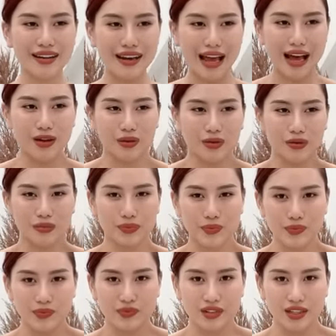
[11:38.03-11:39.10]
Nào,
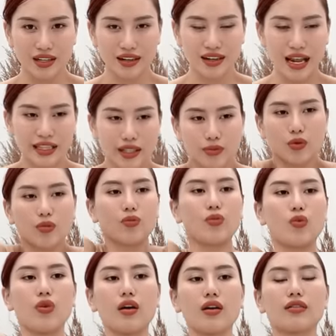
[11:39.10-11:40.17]
lại tiếp tục
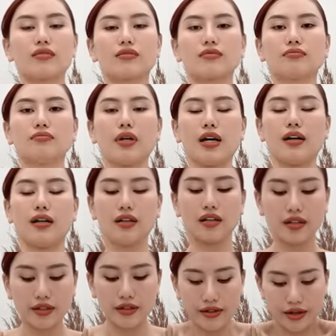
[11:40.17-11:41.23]
múa, mở,
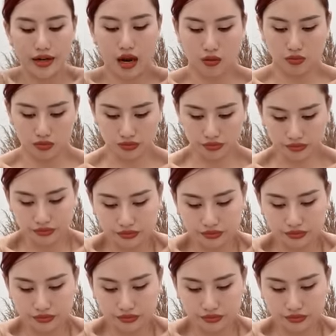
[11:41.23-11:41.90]
đóng.